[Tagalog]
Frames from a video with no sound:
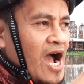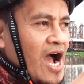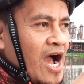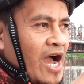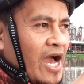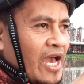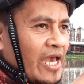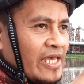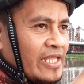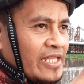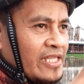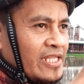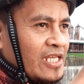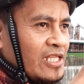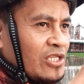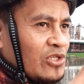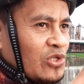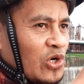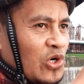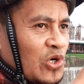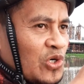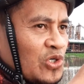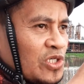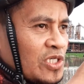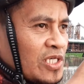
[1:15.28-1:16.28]
ay
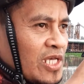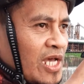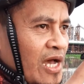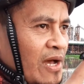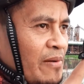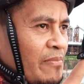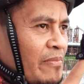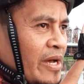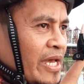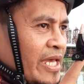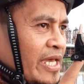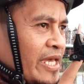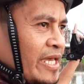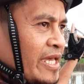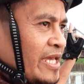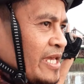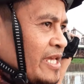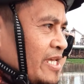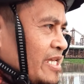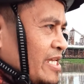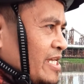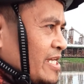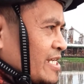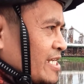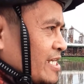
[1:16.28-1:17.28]
dito sa
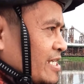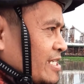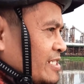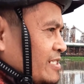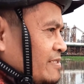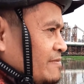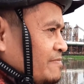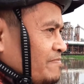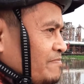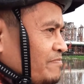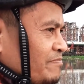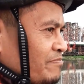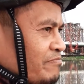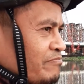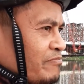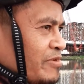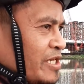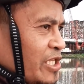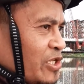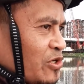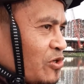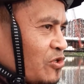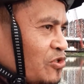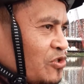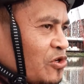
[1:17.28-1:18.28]
may
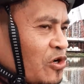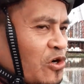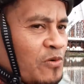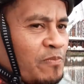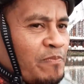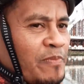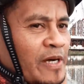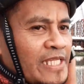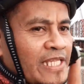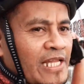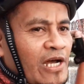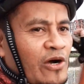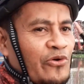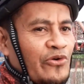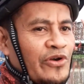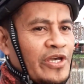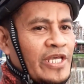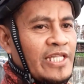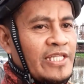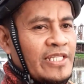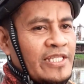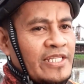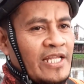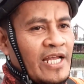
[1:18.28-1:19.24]
binundo patawid